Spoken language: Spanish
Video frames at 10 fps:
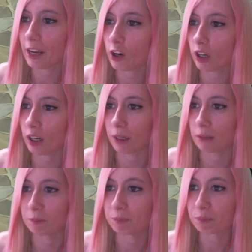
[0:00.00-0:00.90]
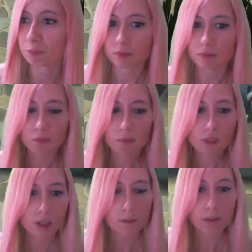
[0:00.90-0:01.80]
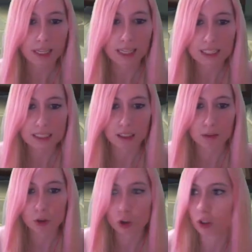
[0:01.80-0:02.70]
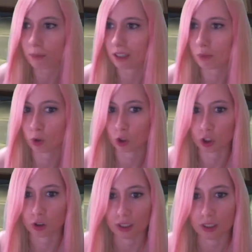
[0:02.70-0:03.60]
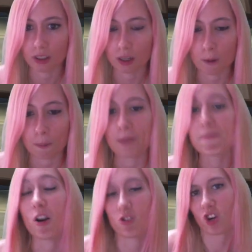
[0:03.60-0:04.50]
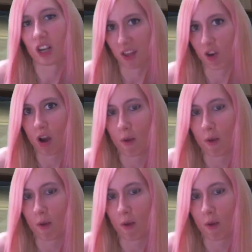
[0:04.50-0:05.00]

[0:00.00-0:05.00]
cogerme. Vale, ya las tenemos de matrimonio. Vamos a organizar una